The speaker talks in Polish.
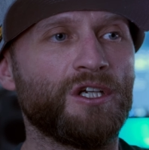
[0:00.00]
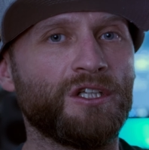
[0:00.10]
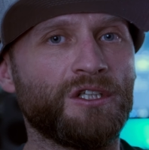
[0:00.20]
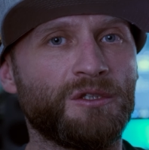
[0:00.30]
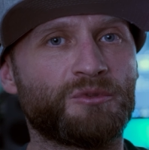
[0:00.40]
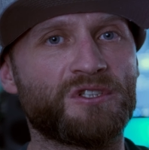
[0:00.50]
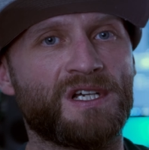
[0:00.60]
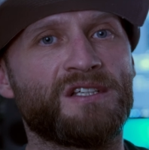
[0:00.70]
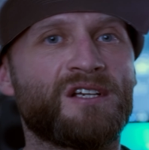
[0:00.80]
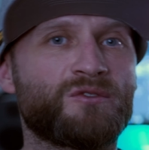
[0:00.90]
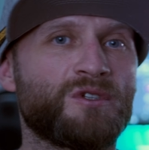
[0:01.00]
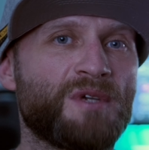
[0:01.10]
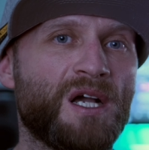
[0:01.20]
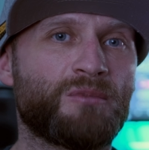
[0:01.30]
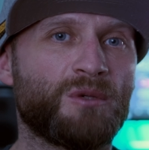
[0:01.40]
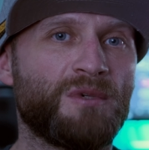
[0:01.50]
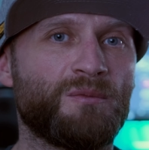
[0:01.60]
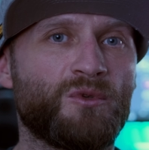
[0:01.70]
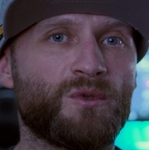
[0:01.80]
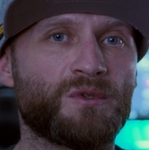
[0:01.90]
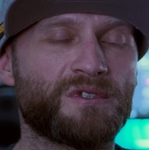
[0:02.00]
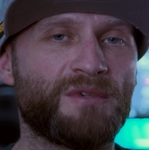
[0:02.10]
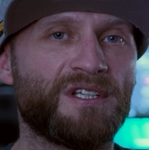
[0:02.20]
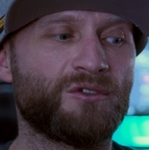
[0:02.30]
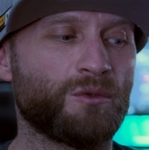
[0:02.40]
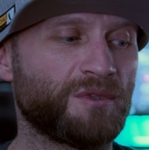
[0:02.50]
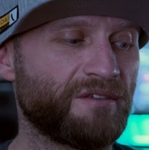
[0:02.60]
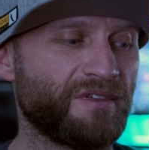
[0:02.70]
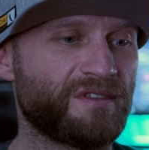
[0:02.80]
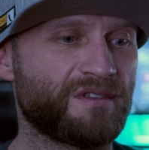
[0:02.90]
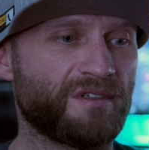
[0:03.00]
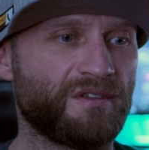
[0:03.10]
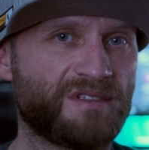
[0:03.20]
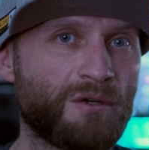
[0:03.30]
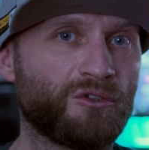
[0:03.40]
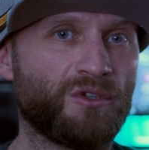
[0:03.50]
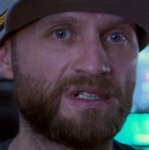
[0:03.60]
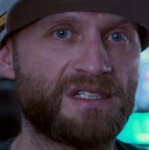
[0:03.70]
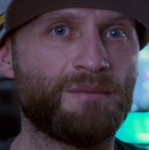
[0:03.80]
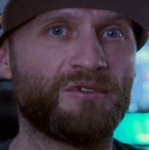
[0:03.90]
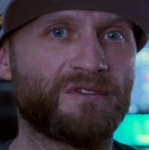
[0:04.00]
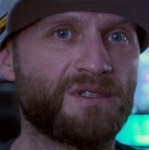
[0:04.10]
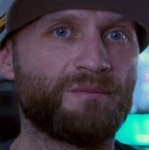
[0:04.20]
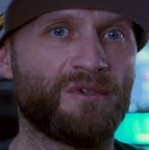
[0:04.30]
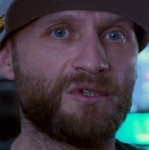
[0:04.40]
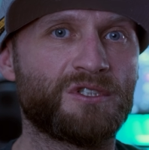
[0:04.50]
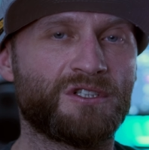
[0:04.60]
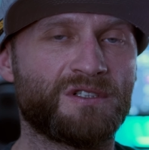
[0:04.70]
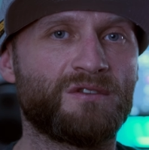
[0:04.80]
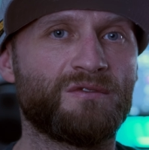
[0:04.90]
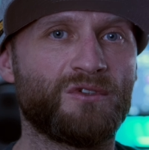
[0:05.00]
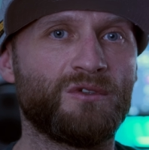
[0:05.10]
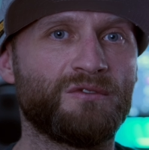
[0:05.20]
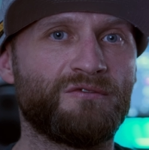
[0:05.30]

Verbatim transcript: i ani razu nie miałem problemu z manetką. Tak więc e, zdało to egzamin, jestem powiem szczerze zadowolony.